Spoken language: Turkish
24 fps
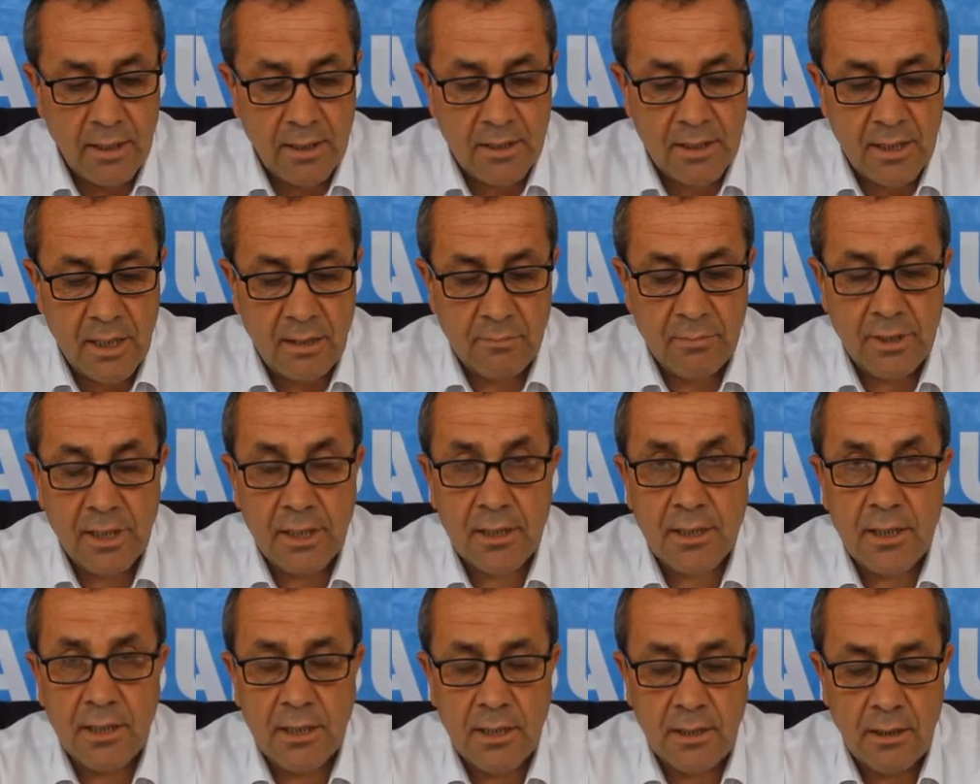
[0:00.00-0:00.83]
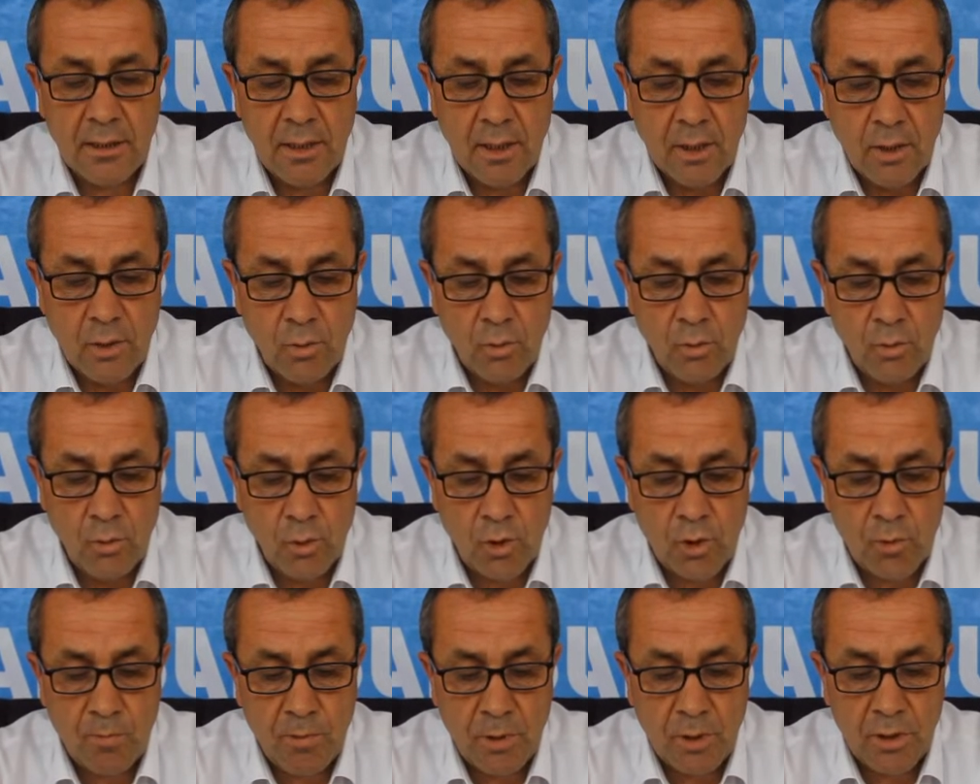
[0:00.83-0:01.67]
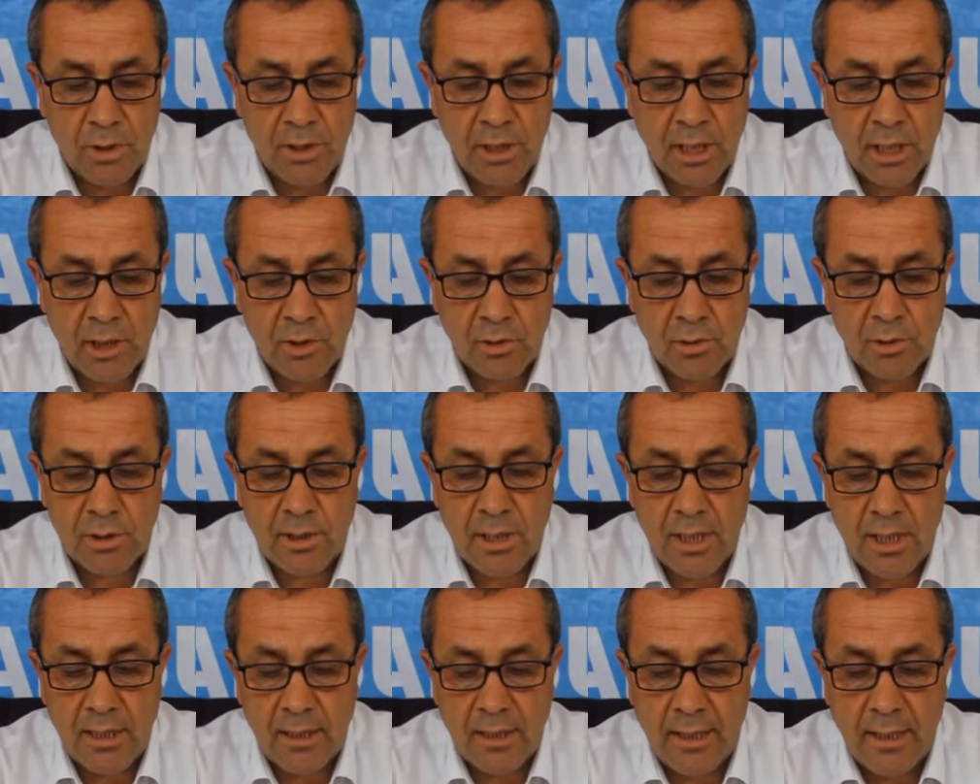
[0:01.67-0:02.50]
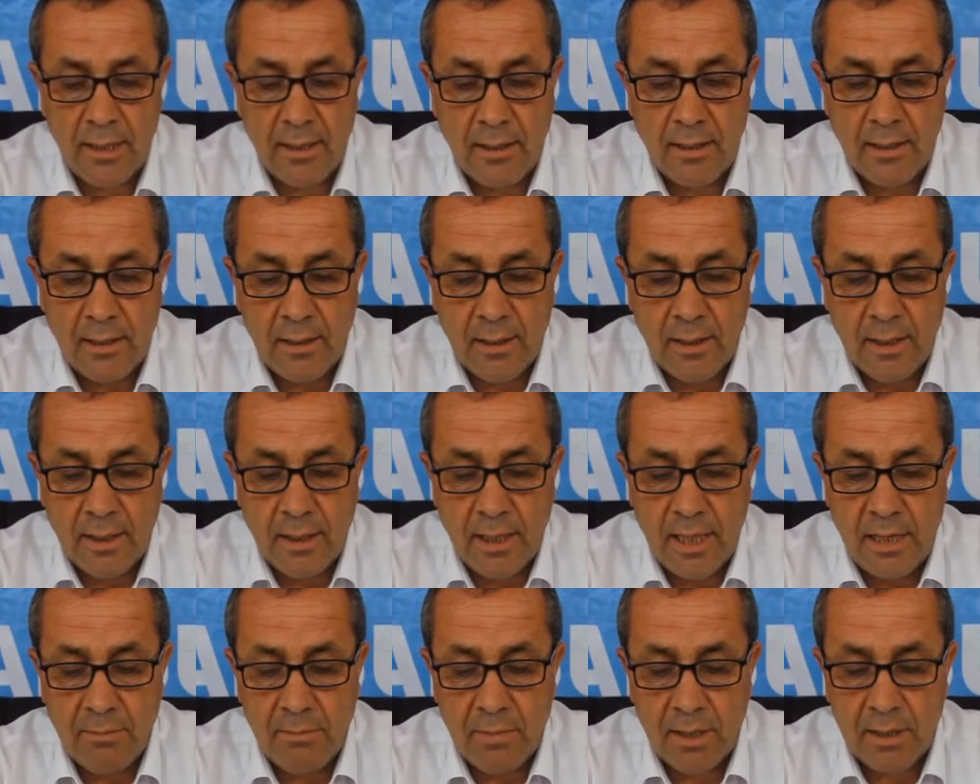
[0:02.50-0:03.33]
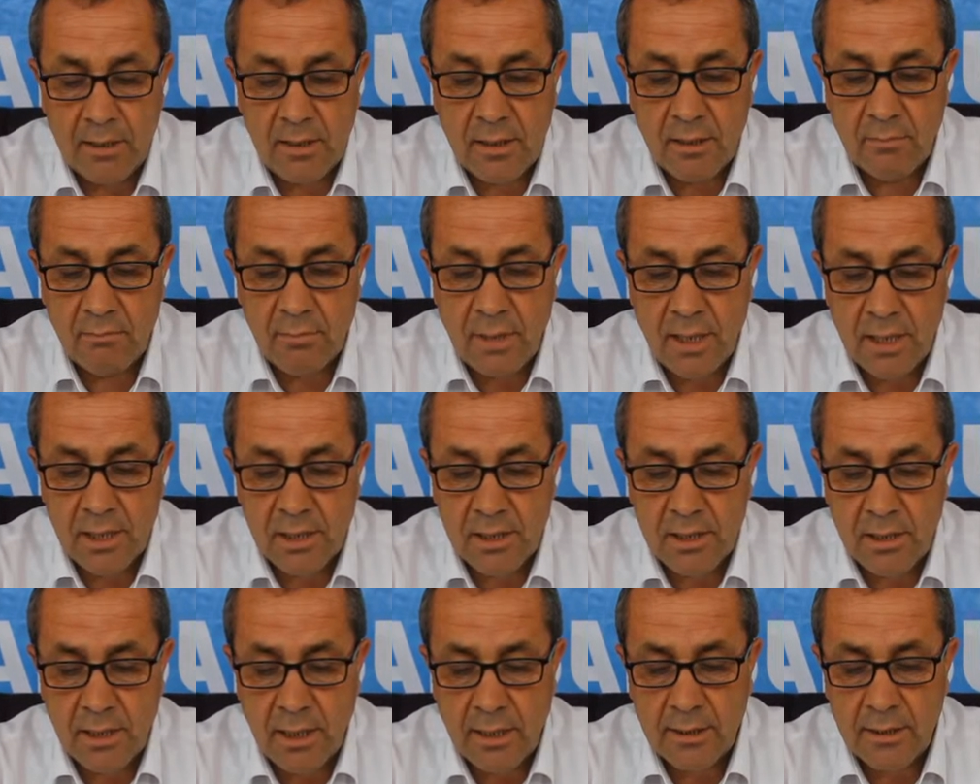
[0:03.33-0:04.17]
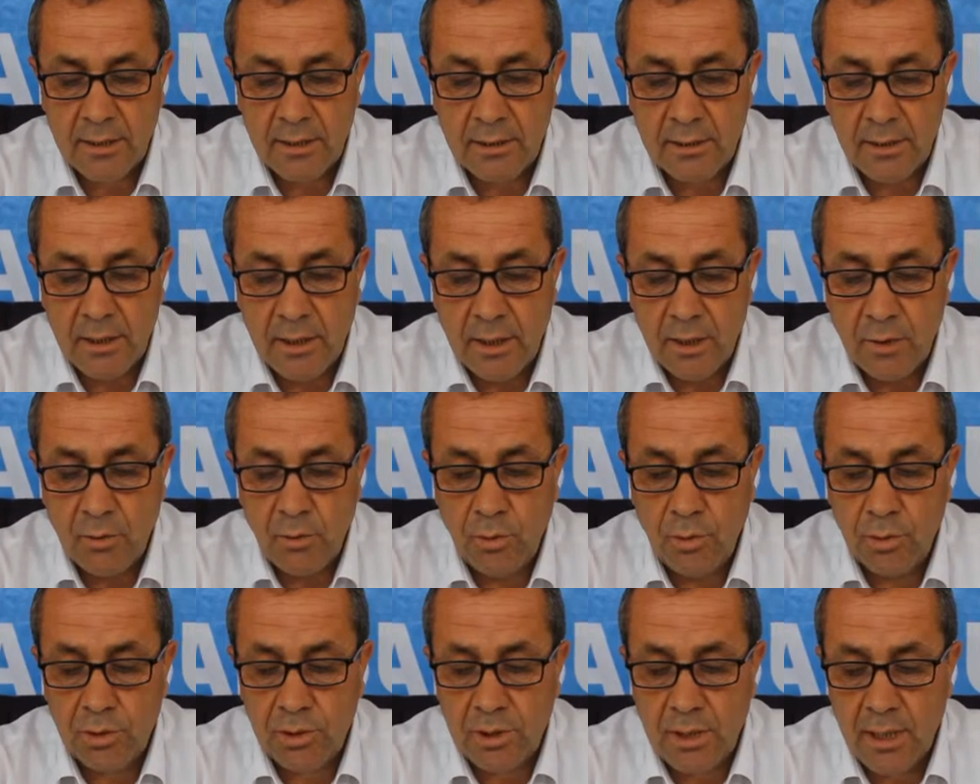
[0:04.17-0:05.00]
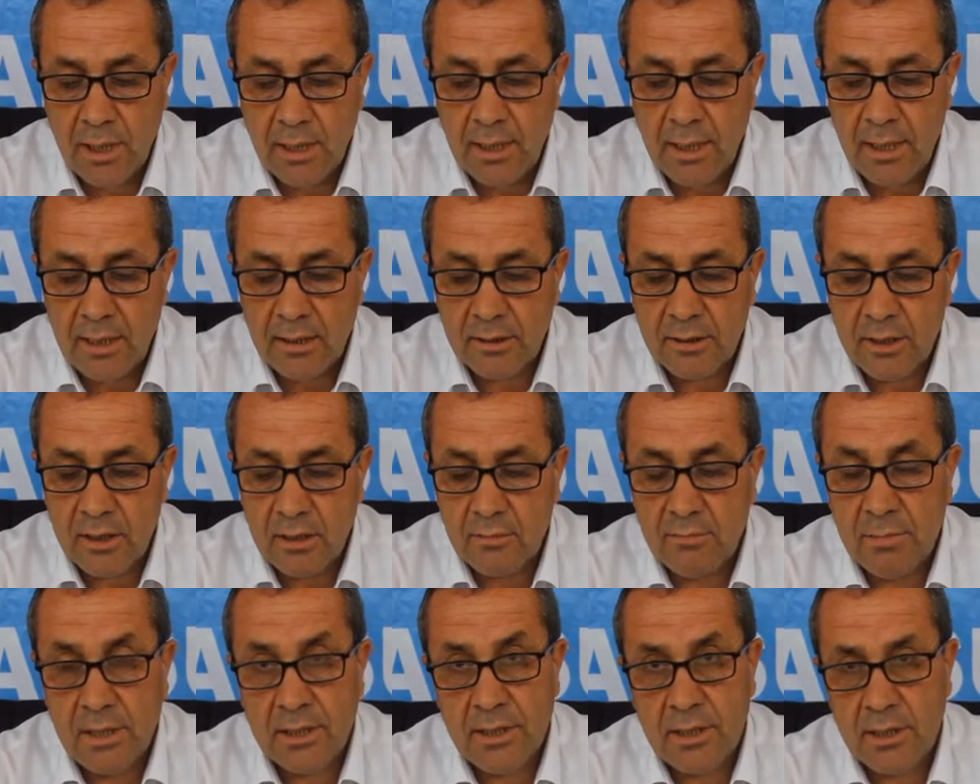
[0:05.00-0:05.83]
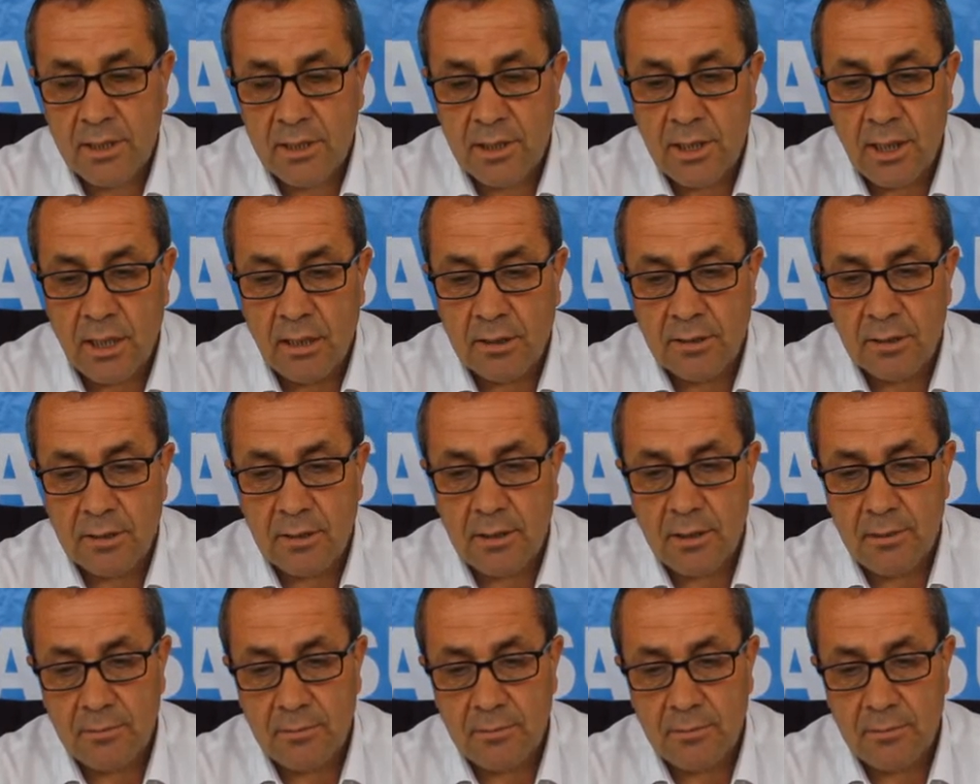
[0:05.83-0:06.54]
ikramiyesinin 3800 TL, emekli maaşlarının 100 TL artırılmasını sağladık.